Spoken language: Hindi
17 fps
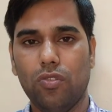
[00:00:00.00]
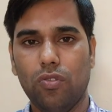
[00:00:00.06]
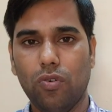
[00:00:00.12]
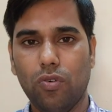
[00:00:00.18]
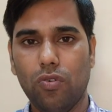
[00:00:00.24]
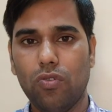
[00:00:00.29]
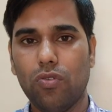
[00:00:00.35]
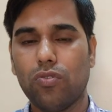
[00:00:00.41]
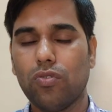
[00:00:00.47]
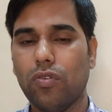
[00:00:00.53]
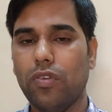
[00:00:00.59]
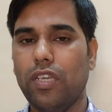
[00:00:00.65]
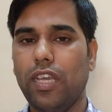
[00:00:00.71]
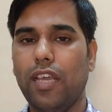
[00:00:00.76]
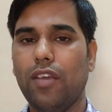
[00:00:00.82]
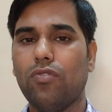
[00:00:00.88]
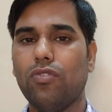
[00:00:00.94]
तो दोस्तों
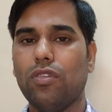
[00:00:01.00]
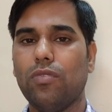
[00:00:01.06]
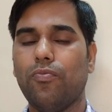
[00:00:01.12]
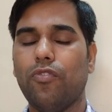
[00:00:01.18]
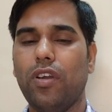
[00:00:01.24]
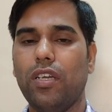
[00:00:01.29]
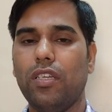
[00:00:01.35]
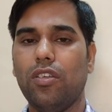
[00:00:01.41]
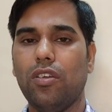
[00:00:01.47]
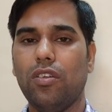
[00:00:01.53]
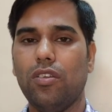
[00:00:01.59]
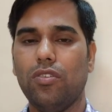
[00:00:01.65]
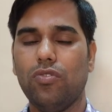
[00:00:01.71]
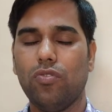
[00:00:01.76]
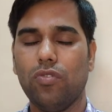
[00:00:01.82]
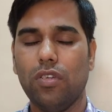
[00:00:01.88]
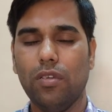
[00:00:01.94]
ये कुछ पॉइंट थे
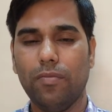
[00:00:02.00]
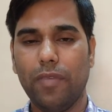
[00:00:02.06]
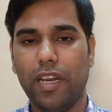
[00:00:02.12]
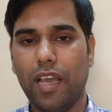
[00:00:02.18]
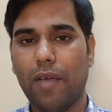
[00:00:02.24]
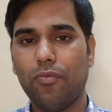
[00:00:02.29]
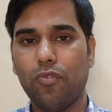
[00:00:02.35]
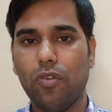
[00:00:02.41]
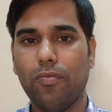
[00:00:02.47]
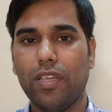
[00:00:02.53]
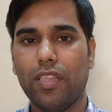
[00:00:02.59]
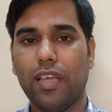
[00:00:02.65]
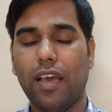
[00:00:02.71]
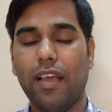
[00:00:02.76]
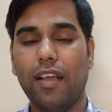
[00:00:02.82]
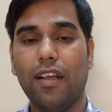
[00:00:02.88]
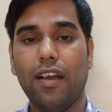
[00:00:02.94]
जो कि मैंने आपको
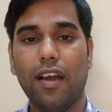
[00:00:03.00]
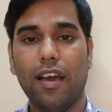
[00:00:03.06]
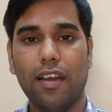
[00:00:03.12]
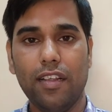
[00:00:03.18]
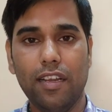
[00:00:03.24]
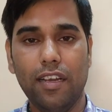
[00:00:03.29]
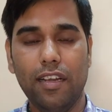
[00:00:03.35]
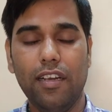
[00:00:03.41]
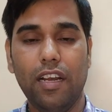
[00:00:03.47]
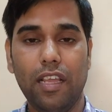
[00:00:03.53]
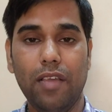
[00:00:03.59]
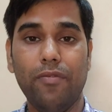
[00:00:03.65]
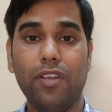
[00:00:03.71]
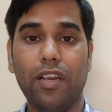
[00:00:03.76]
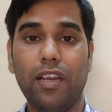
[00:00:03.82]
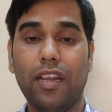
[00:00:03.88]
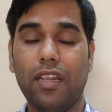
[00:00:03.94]
बताया कार की
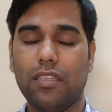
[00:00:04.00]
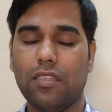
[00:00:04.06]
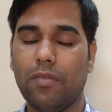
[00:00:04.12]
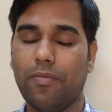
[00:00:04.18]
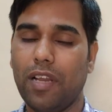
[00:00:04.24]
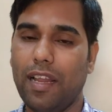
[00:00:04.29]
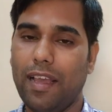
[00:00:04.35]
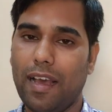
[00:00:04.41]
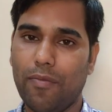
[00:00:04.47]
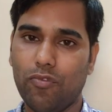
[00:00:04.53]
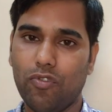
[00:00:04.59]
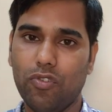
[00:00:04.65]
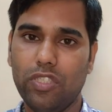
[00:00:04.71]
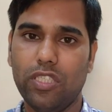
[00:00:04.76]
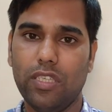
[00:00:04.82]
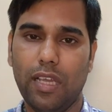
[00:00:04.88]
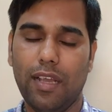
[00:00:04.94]
डिलीवरी लेने से पहले
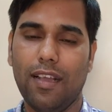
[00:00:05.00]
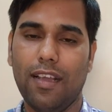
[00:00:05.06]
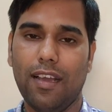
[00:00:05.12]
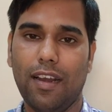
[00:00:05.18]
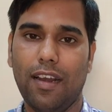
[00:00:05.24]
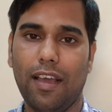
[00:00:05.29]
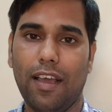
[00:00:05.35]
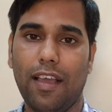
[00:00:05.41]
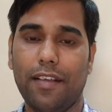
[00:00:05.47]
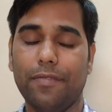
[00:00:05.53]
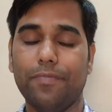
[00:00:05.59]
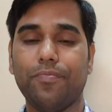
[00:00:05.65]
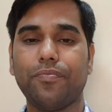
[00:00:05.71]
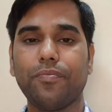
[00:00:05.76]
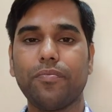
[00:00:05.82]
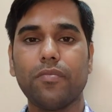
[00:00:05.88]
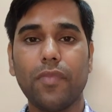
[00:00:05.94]
आपको चेक करना है
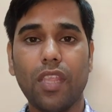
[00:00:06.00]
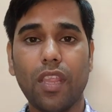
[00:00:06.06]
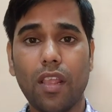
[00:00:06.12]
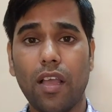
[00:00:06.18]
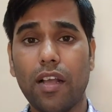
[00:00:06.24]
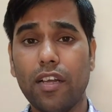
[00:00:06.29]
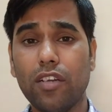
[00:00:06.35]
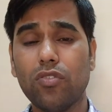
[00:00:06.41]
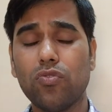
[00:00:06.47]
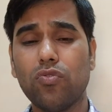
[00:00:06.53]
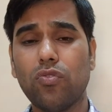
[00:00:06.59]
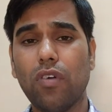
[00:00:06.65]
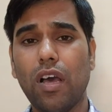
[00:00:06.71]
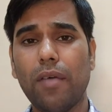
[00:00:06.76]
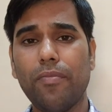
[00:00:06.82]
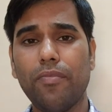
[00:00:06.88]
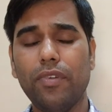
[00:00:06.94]
अगर
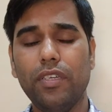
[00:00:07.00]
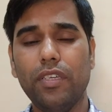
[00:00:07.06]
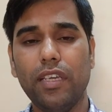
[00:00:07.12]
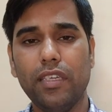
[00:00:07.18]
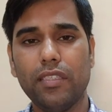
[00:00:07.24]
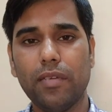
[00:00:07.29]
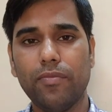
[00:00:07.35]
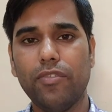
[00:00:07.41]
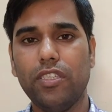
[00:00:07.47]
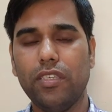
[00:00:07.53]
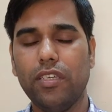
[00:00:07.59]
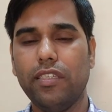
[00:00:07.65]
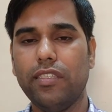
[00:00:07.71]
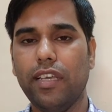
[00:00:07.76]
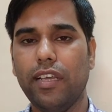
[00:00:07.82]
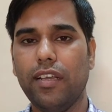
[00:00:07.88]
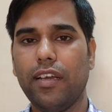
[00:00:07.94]
दोस्तों आप ये सब चीज़ें
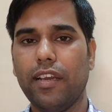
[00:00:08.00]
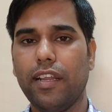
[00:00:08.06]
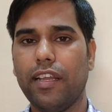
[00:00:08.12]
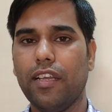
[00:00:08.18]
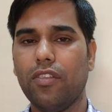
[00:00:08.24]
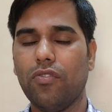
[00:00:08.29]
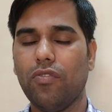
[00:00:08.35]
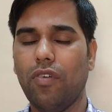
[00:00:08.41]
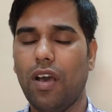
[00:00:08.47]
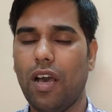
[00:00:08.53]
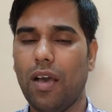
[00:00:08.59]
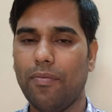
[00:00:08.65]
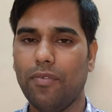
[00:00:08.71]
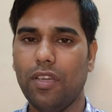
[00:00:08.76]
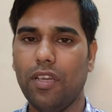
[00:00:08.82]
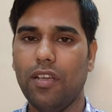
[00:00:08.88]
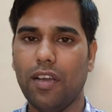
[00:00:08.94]
चेक करेंगे तो
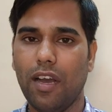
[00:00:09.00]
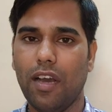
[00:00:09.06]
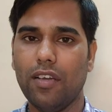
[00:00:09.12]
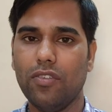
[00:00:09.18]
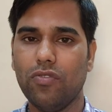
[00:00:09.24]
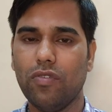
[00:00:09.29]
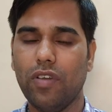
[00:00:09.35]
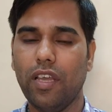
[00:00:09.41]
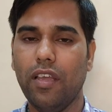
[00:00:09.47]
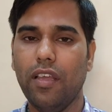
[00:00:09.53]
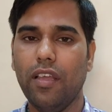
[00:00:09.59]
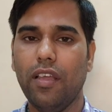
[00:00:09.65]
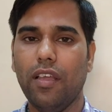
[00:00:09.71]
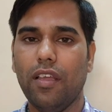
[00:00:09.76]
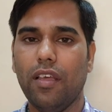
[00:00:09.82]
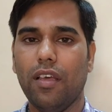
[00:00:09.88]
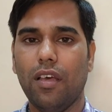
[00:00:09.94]
आपकी कार जो
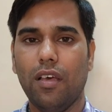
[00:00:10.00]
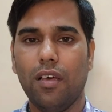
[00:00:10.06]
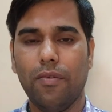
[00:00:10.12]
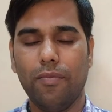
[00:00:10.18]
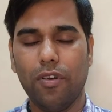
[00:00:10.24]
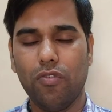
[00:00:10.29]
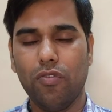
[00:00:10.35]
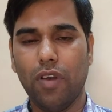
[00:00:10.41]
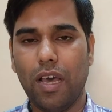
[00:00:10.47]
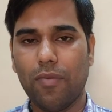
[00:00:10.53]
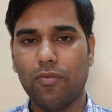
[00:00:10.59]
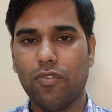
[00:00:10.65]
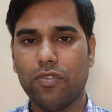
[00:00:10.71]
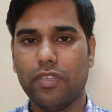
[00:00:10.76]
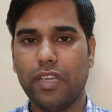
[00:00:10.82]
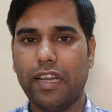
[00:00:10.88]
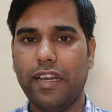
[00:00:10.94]
है बिल्कुल
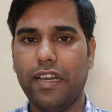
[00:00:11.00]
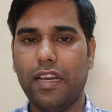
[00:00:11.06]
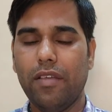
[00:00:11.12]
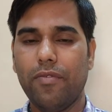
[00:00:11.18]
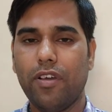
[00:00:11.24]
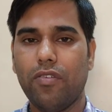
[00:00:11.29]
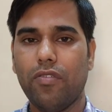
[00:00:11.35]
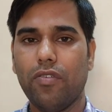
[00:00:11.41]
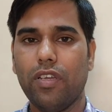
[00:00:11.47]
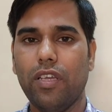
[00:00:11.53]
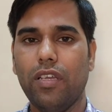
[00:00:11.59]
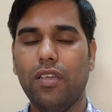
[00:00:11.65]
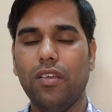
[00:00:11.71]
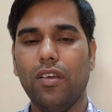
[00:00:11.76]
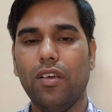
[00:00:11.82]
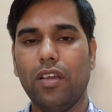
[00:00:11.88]
आपको सही डिलीवर होगी